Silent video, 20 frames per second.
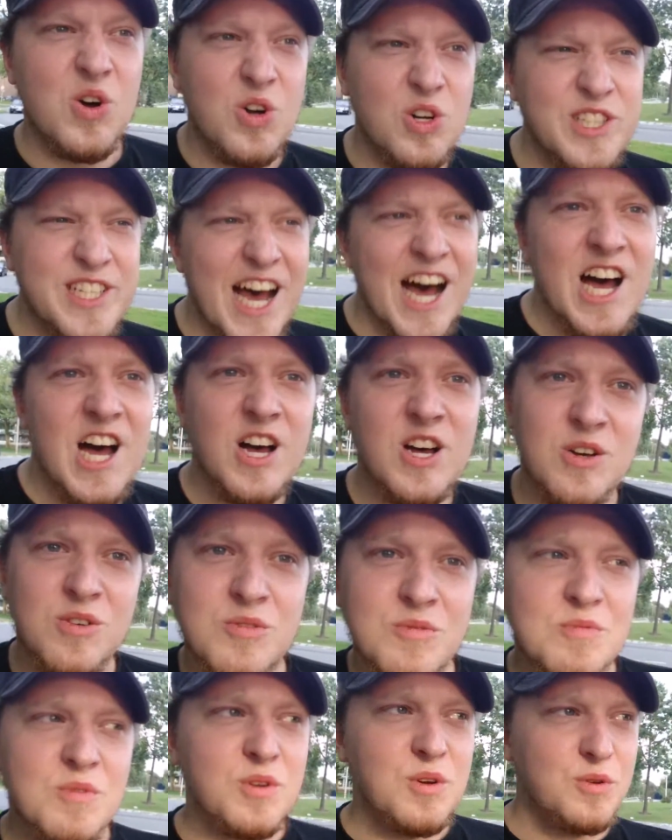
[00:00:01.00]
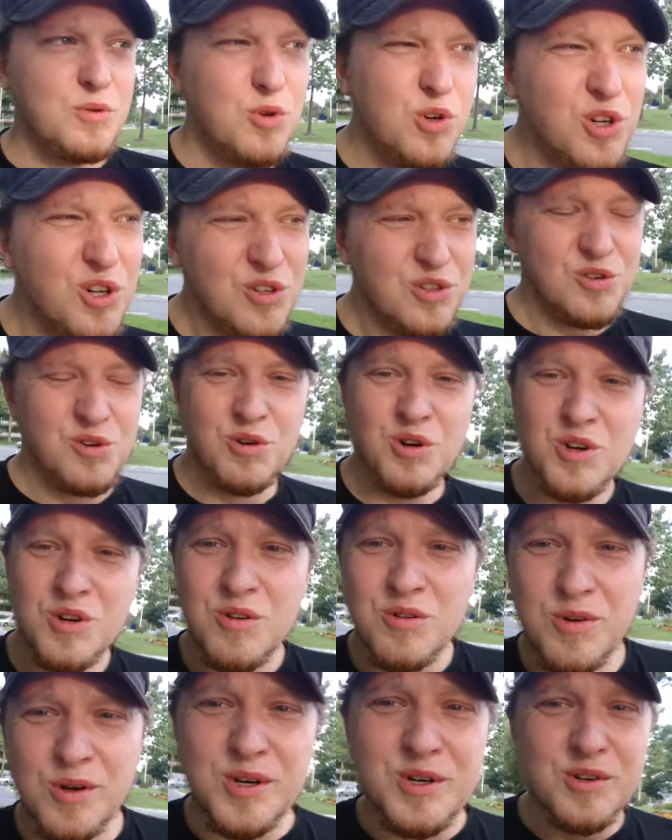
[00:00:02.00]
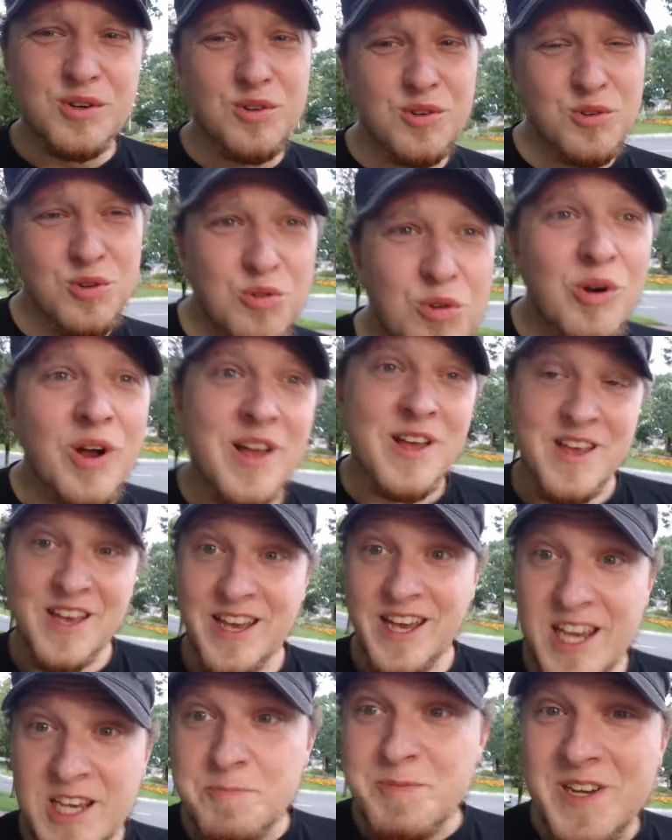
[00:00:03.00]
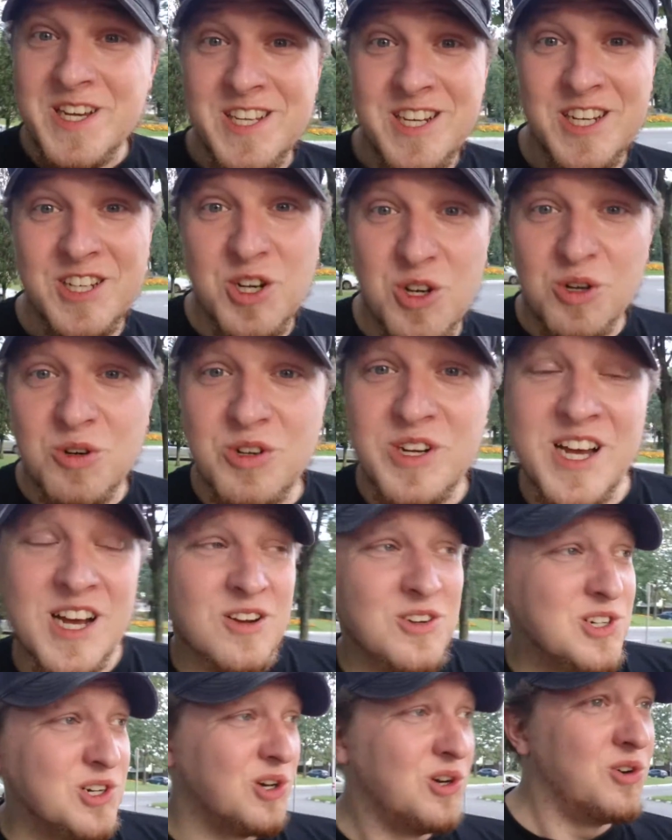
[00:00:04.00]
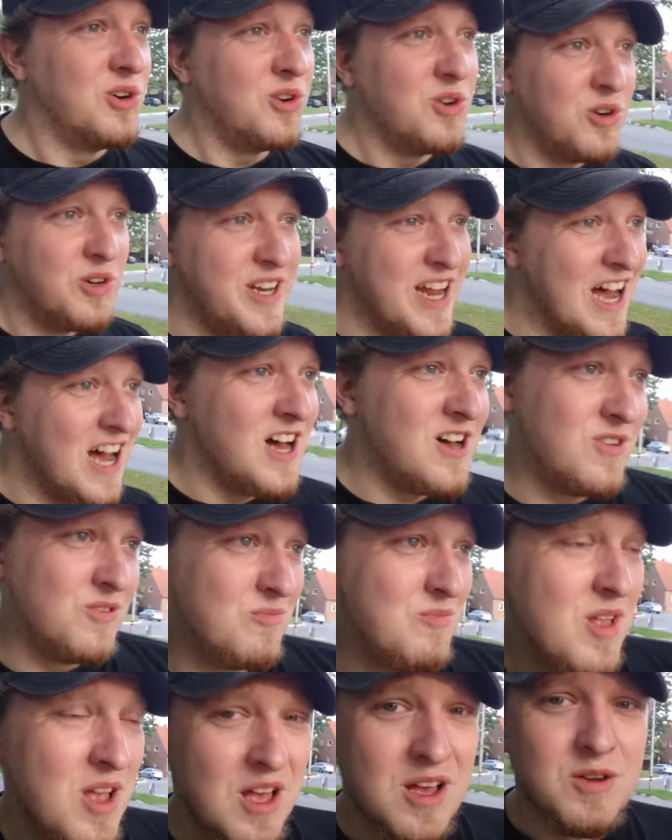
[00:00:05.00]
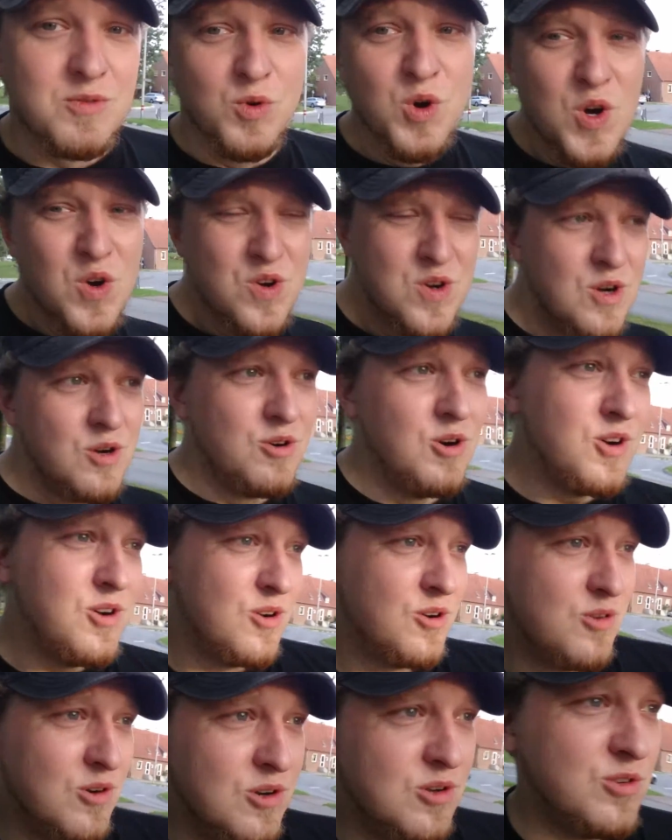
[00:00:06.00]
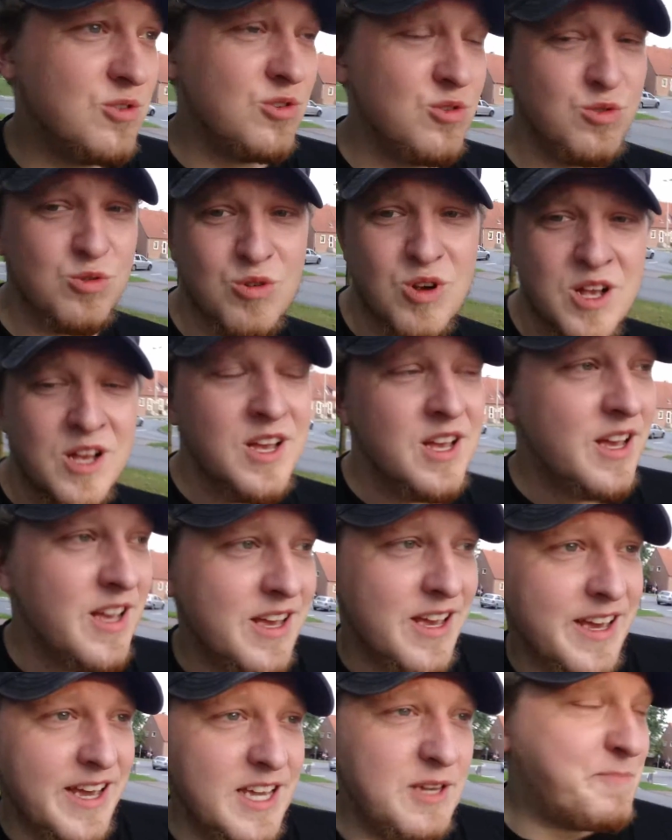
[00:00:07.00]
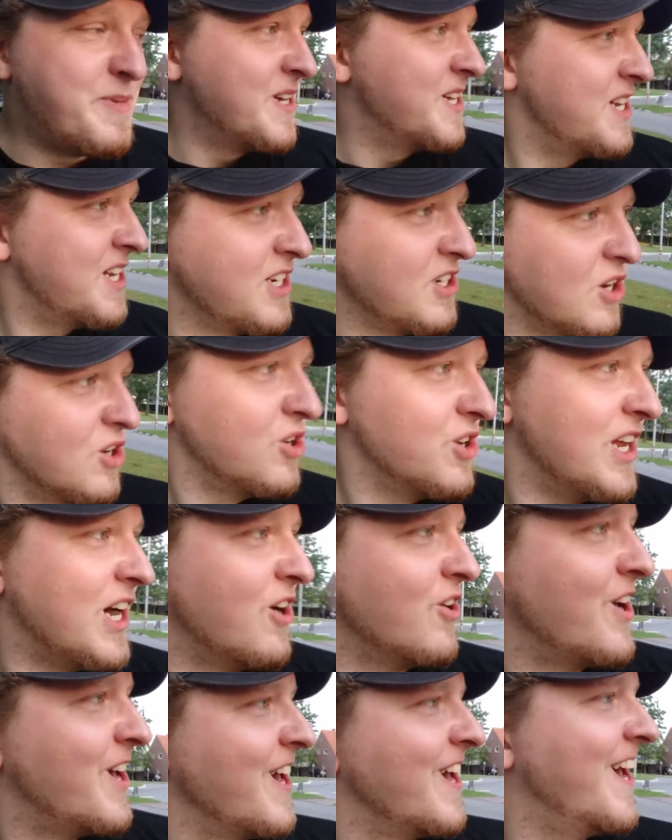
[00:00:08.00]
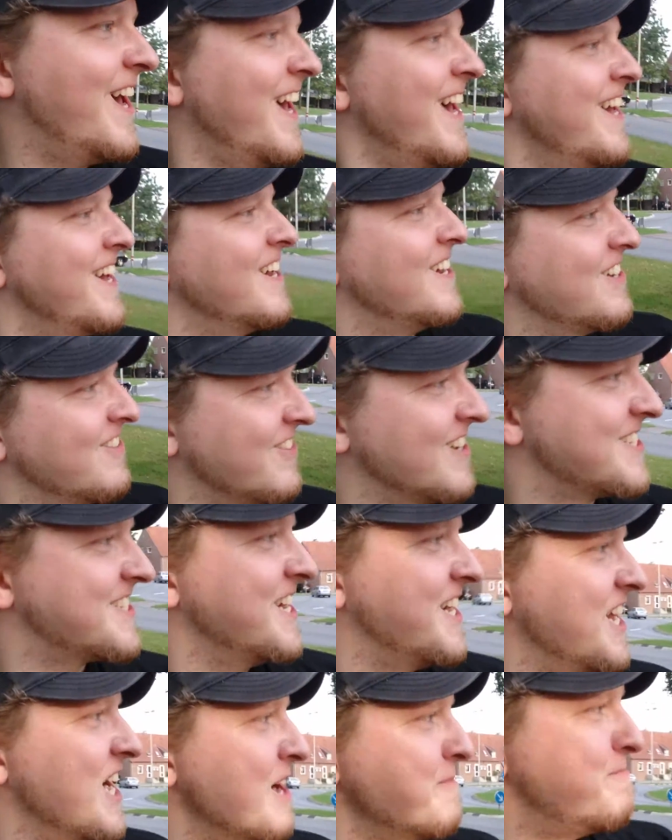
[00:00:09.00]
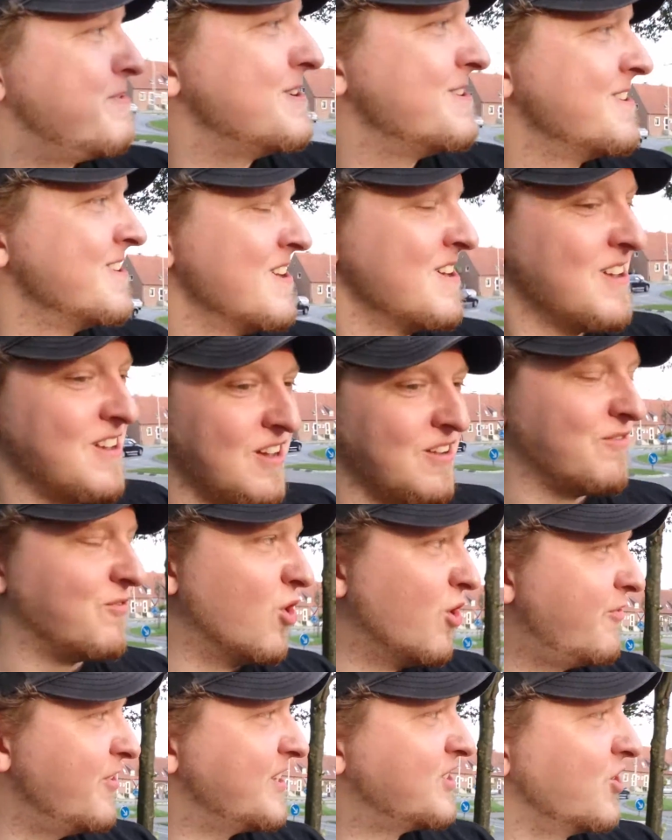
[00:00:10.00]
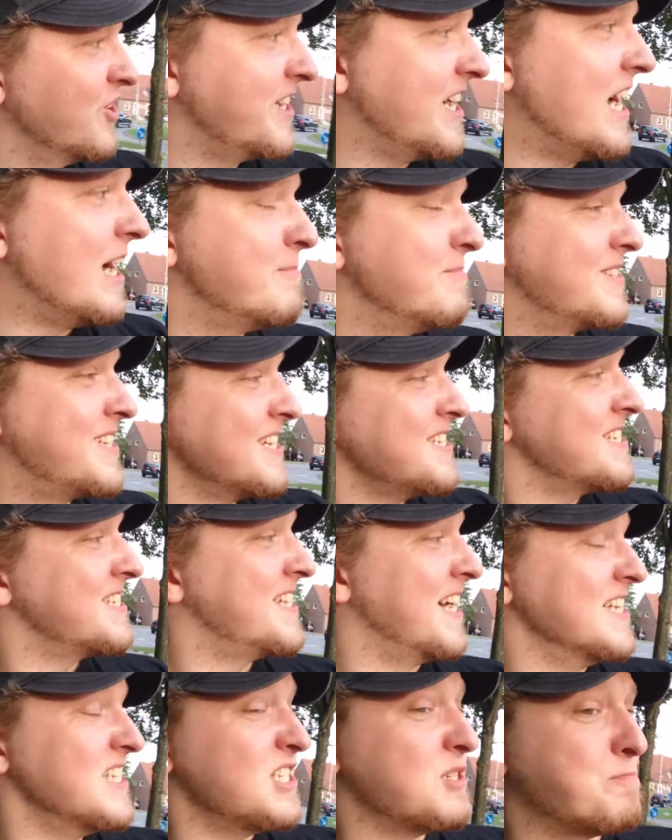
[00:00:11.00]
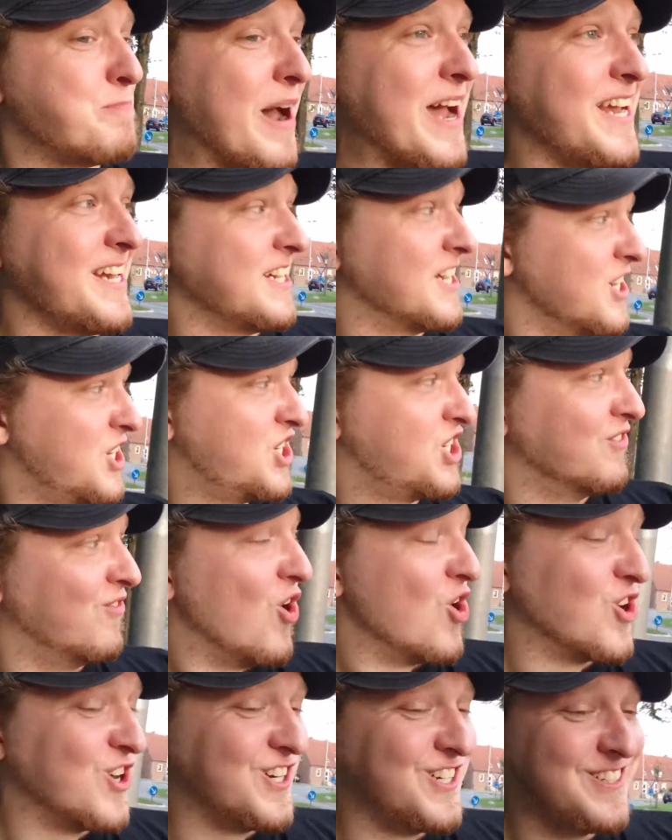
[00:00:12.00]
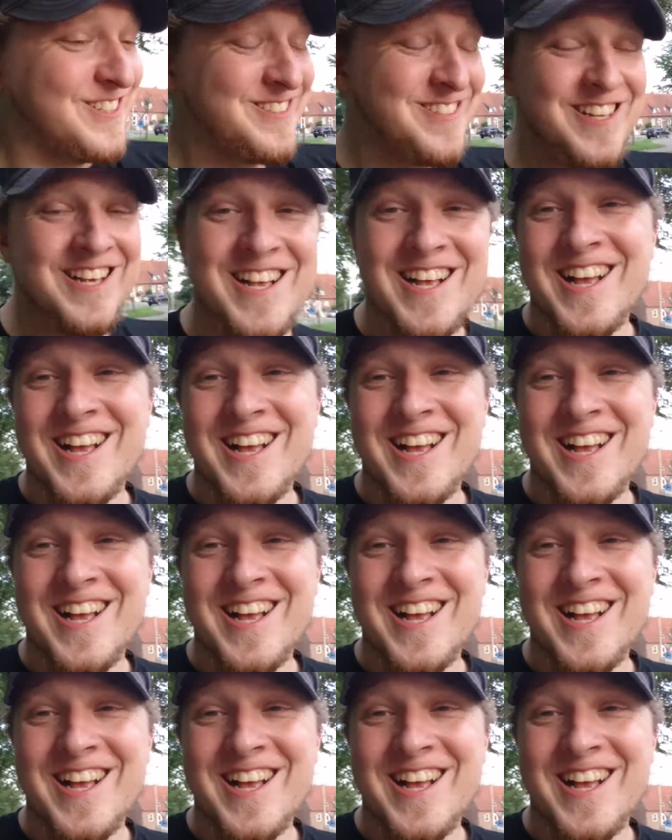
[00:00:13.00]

Gronau. Hu, hu, hu. Ich bin in Gronau, Gronau. Hu, hu, hu. Ich bin in Gronau. Hey, was geht ab? Wo wird heute Abend das Tanzbein geschwungen?